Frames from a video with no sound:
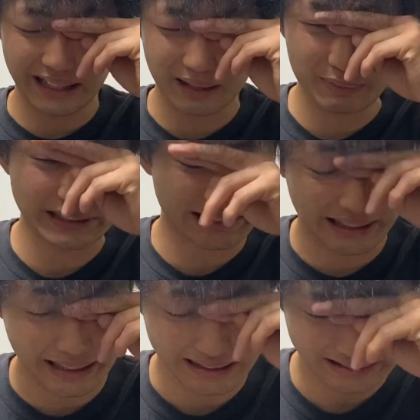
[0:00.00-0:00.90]
れました
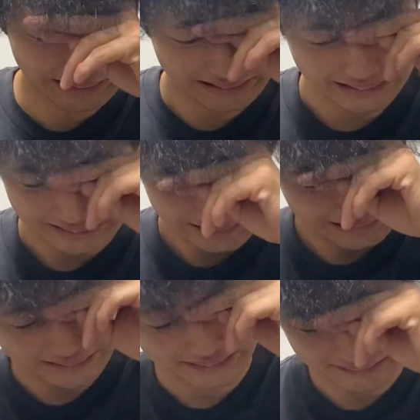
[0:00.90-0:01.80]
ね。
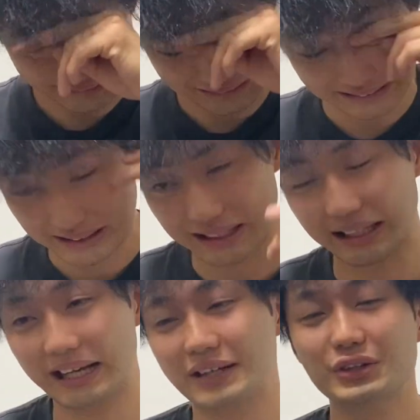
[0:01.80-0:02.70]
うん、なんか
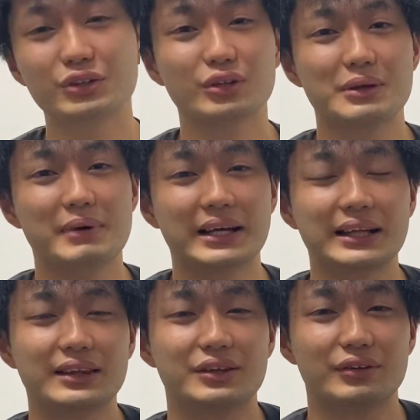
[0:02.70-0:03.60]
ヤクルトに負け
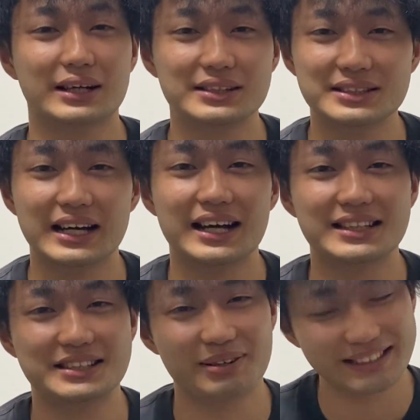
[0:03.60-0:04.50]
たっていう感じは
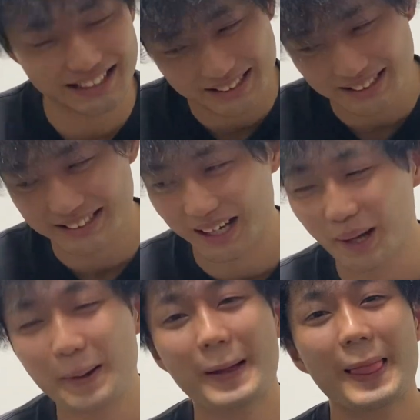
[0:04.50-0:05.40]
しませんでした。
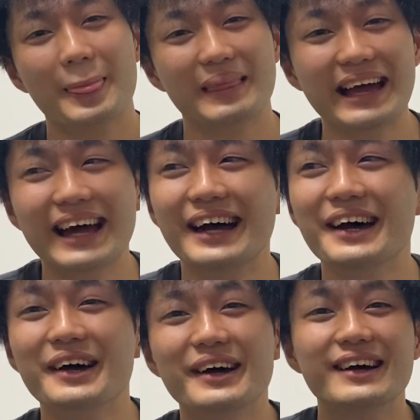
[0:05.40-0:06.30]
ね。
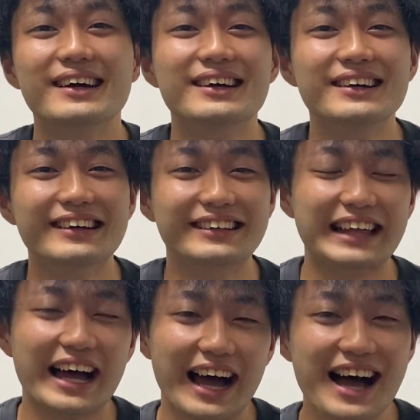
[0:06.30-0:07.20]

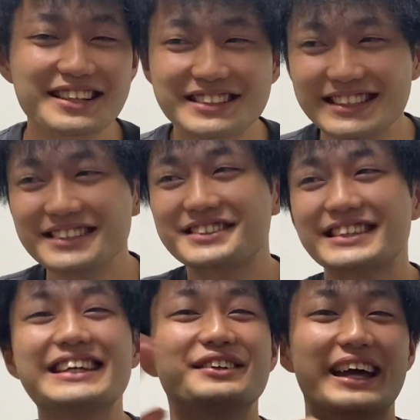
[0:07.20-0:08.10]
えー、阪神す
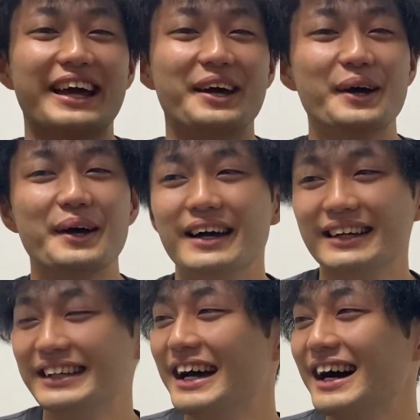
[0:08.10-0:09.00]
ぎるね。
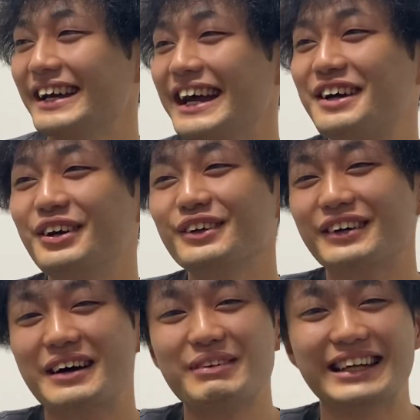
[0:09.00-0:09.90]
いや
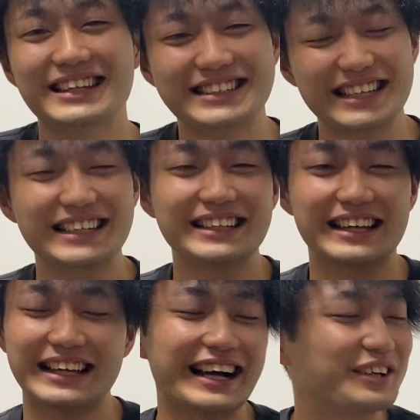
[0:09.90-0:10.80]
ヤクルトが負けた試合、
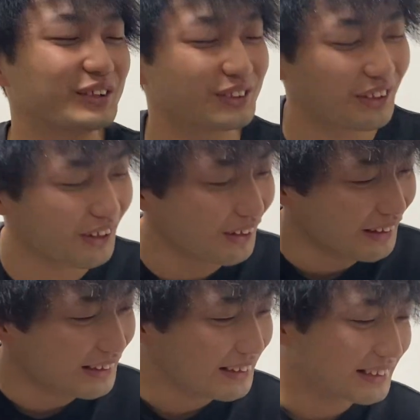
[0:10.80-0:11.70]
ヤクルト
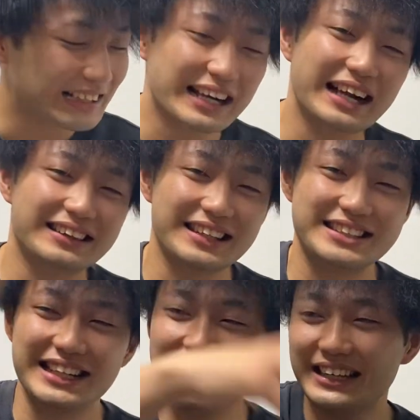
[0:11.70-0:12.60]
が勝った
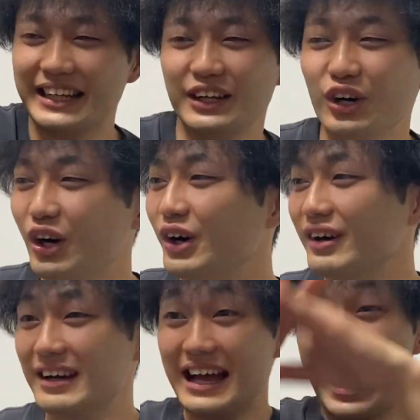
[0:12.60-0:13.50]
試合だけど、
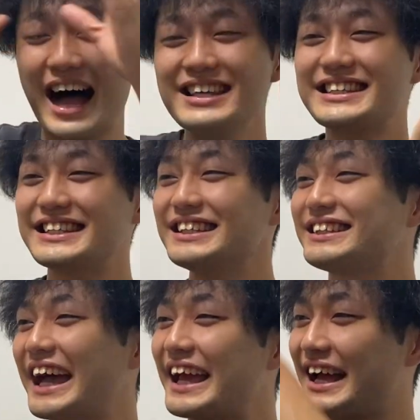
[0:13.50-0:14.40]
阪神
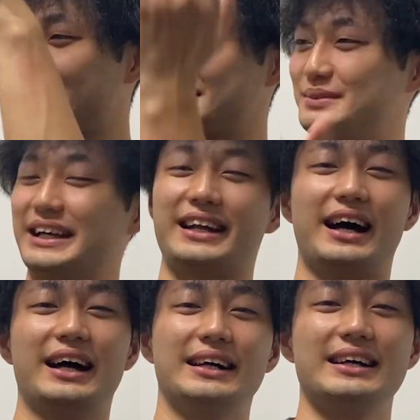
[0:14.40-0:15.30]
タイガースみたい
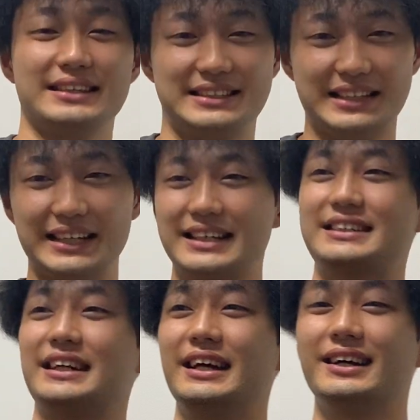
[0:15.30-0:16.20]
な試合でし
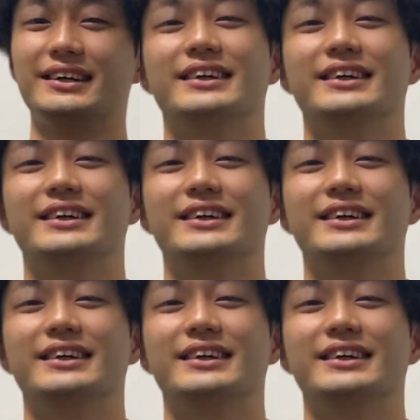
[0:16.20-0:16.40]
たね。